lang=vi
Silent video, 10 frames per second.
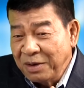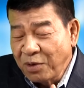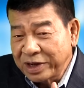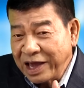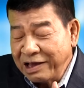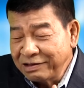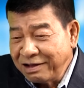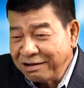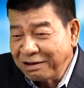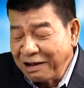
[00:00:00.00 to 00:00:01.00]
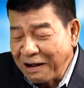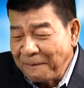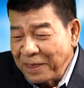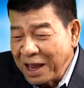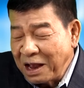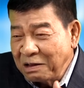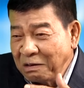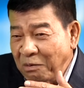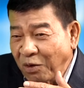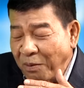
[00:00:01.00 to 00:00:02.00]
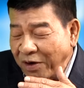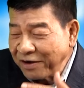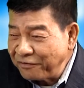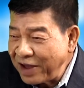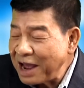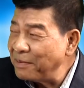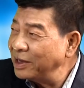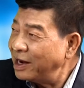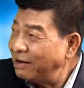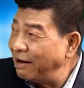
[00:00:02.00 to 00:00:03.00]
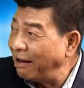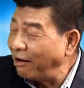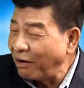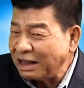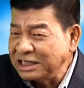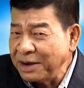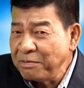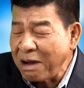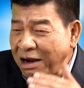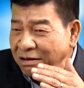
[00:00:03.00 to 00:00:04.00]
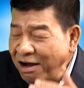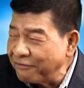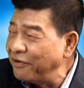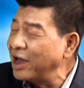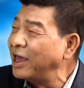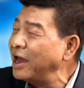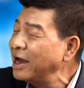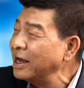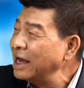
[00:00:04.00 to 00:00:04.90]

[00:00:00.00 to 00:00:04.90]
một cái hình thức uh, Ừ, của một cái phe mà nhất định gọi là chiếm bằng được phe kia